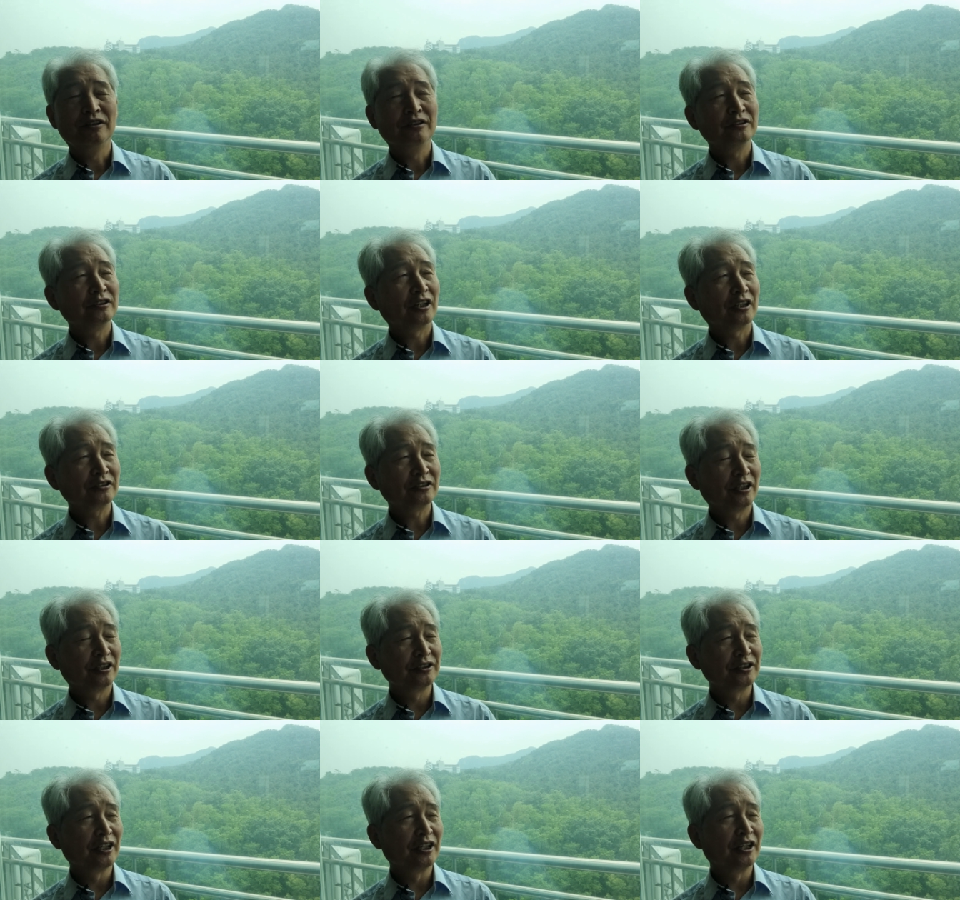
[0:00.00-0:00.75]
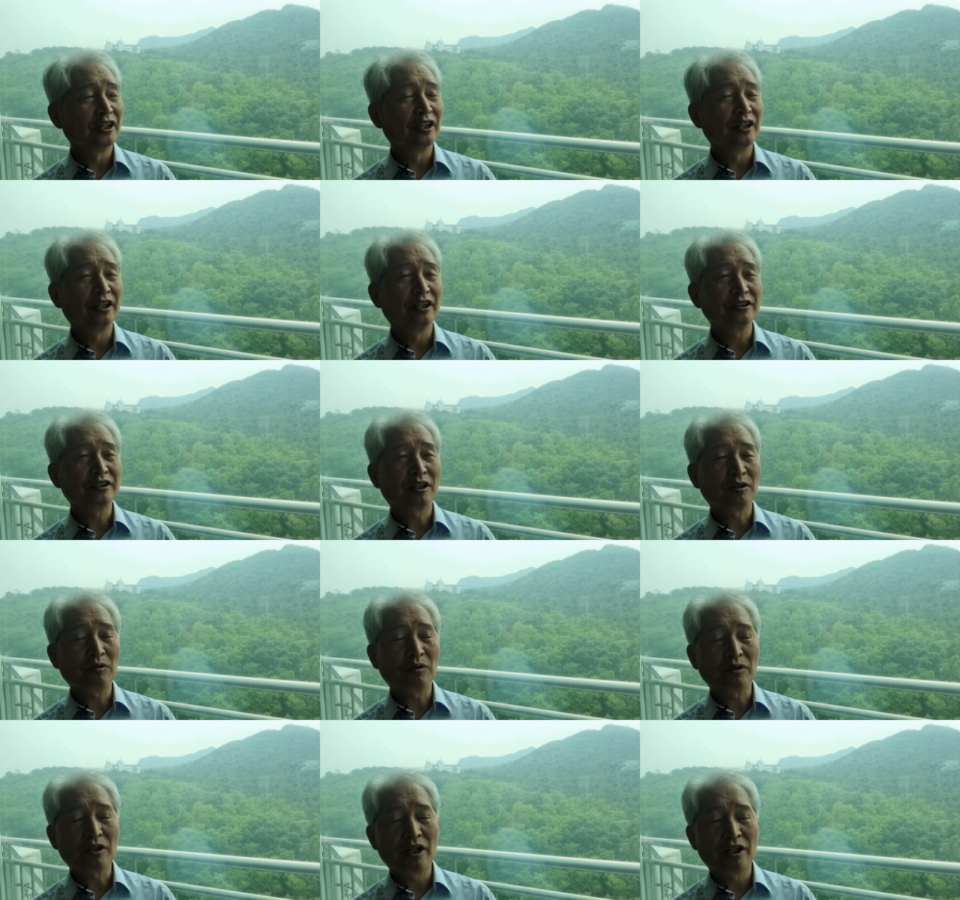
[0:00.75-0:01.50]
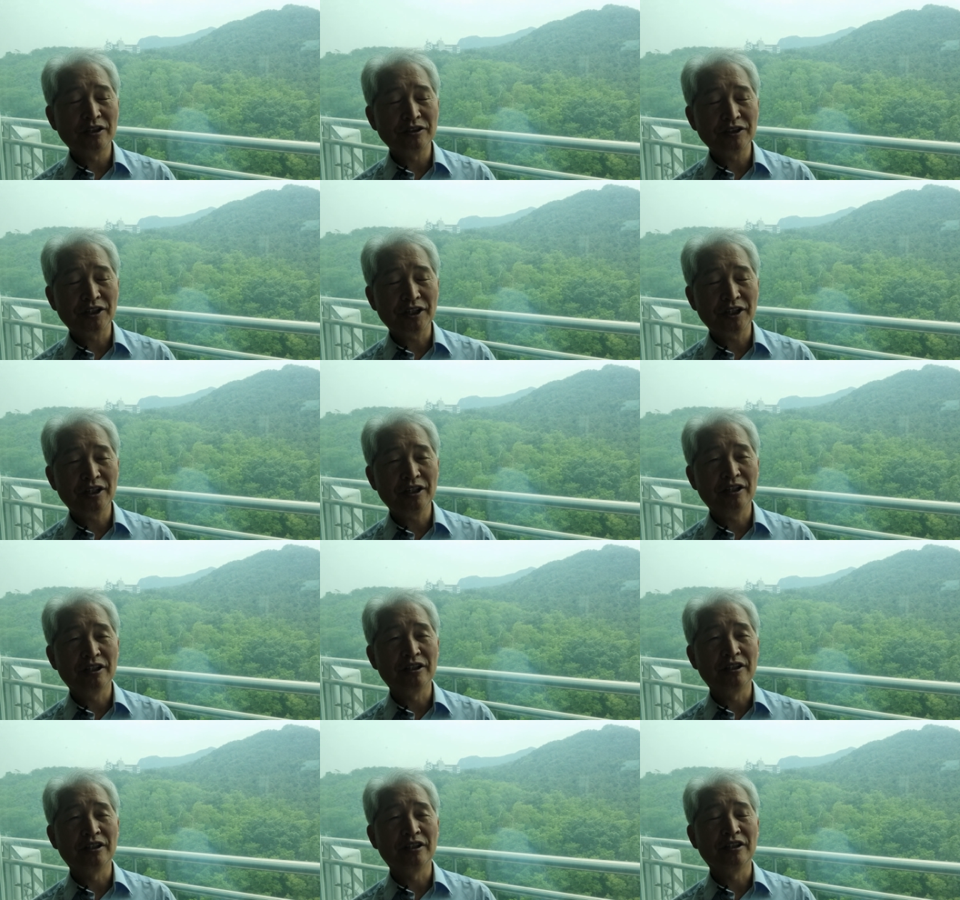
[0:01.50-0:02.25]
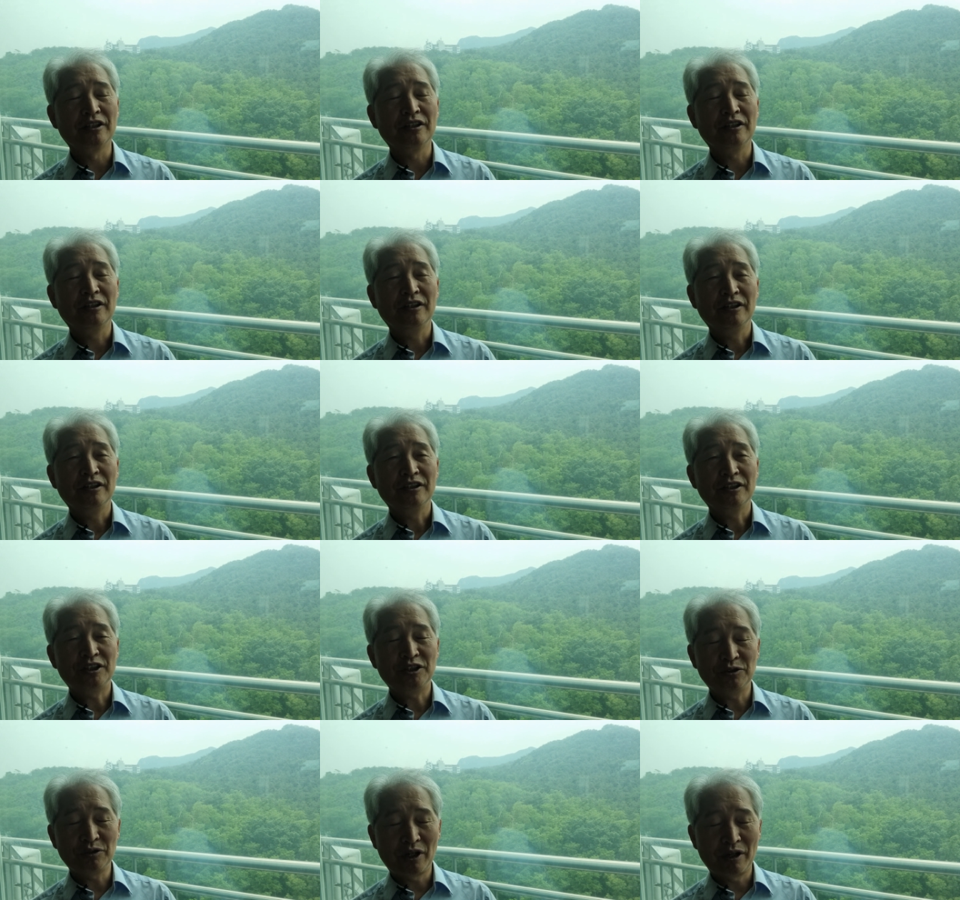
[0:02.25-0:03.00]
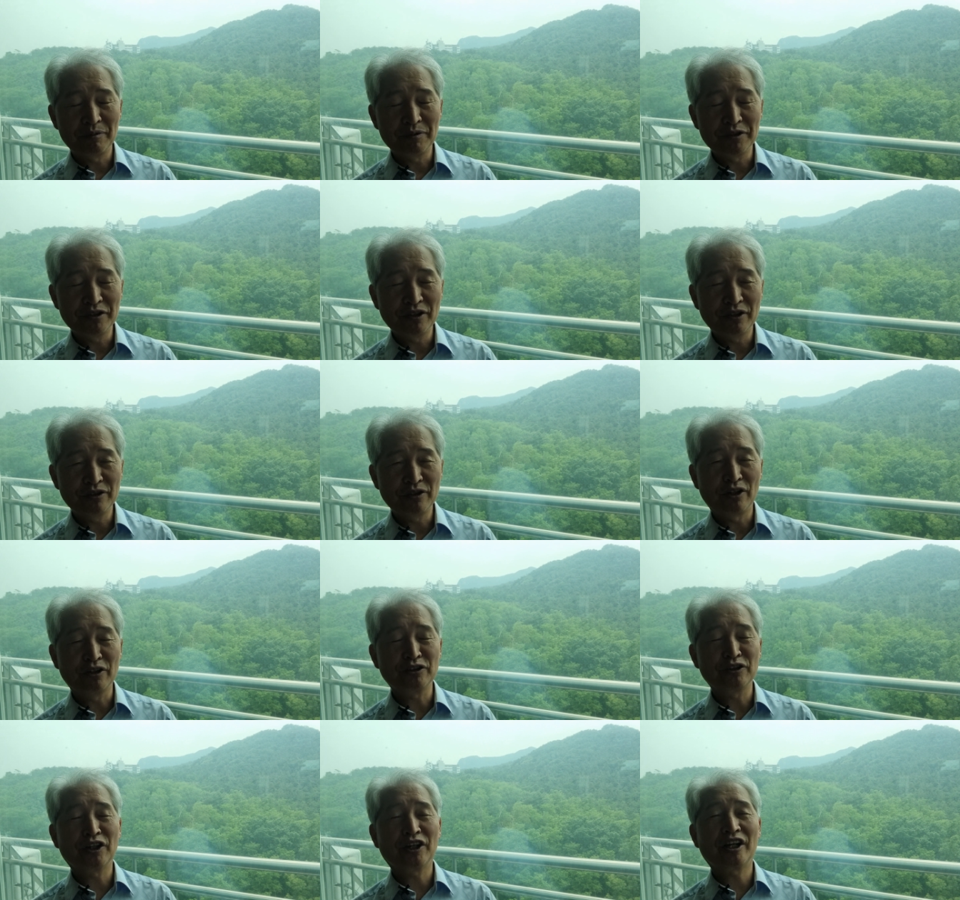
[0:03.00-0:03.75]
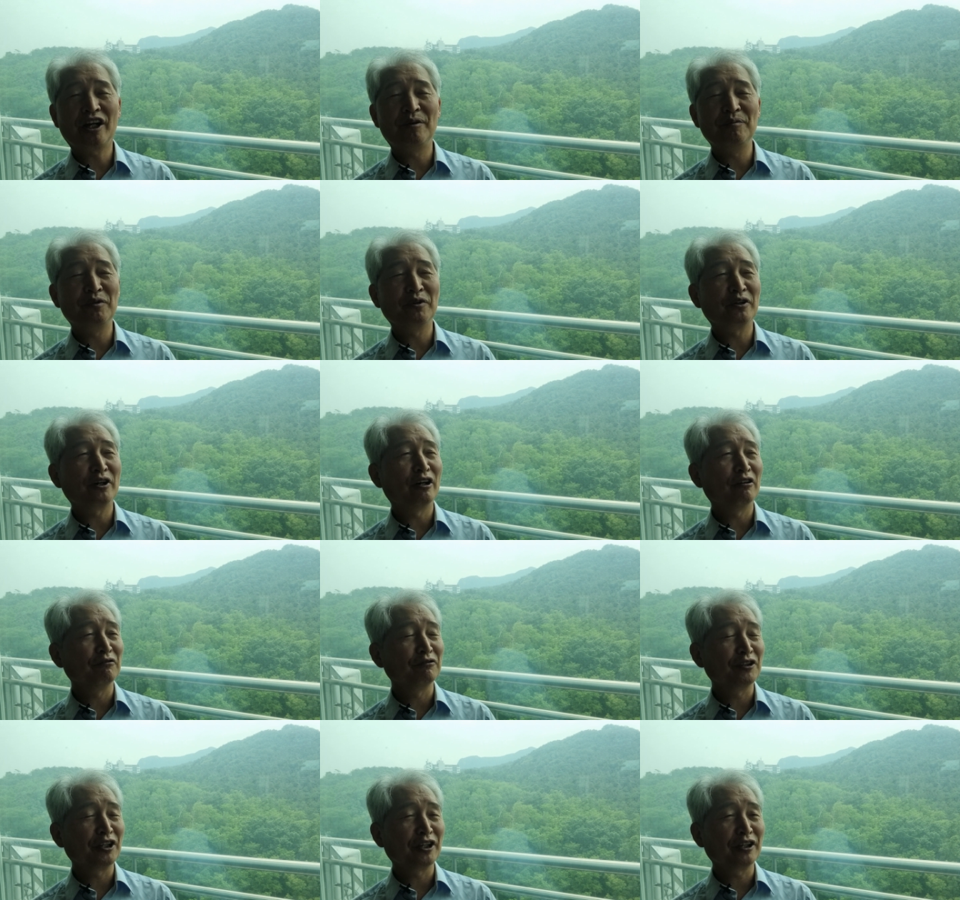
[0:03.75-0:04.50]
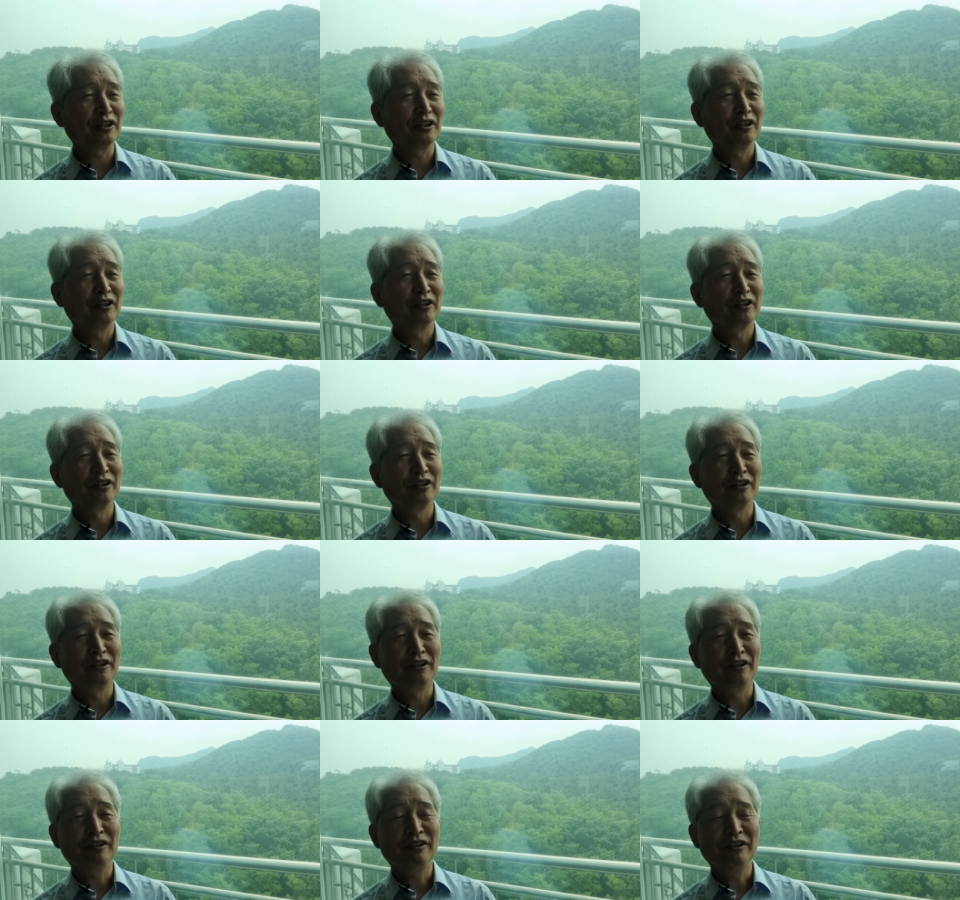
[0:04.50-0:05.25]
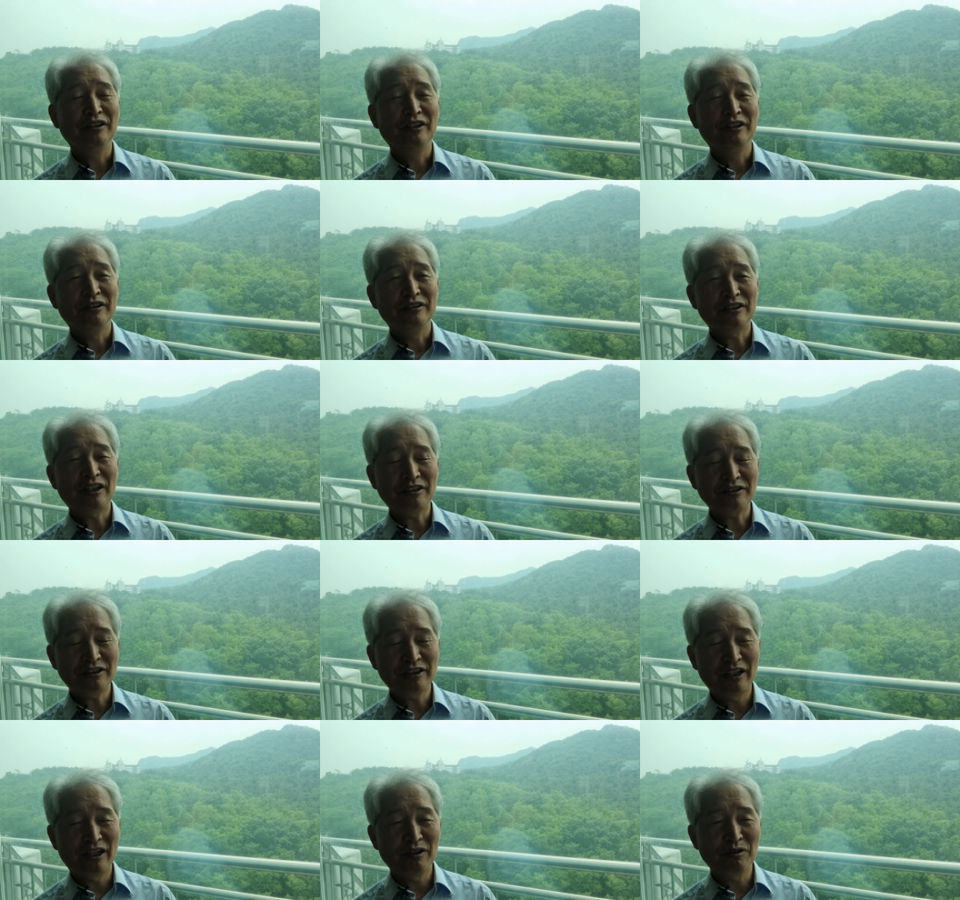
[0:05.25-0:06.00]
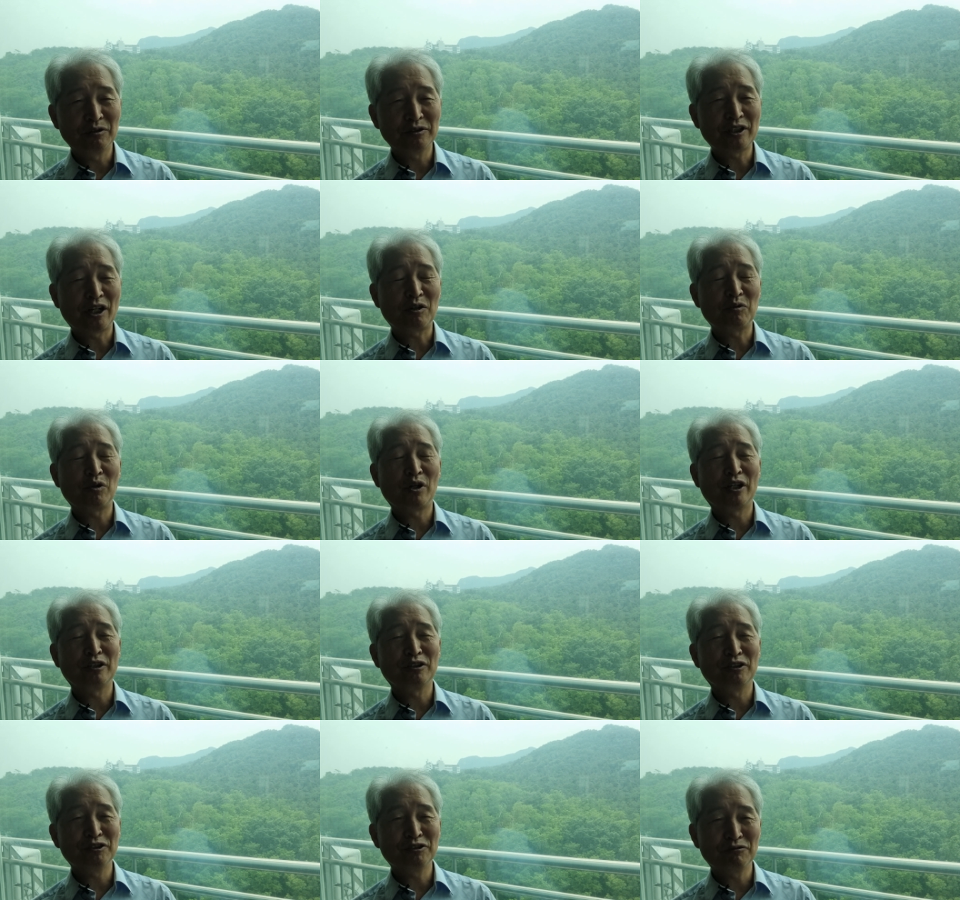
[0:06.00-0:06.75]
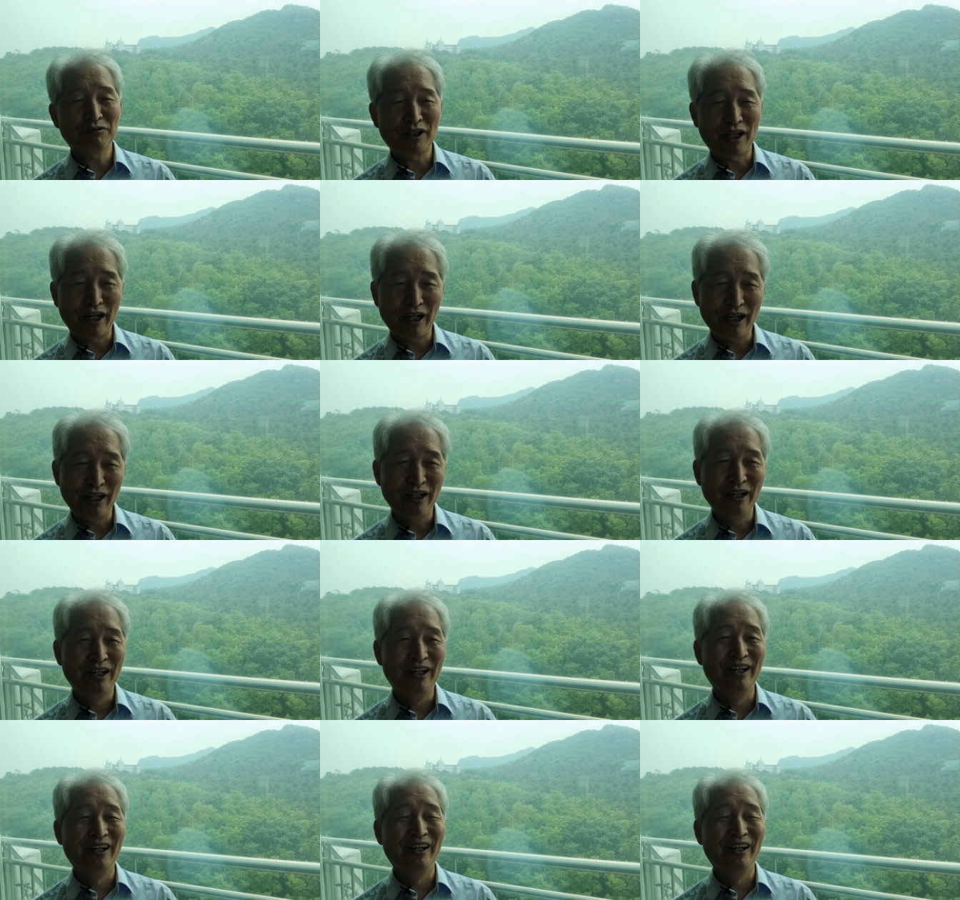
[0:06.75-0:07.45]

작사자 아, 작곡가들이 예, 기도하면서 성령의 감동 가운데 예, 작사하고 작곡한 것이구나.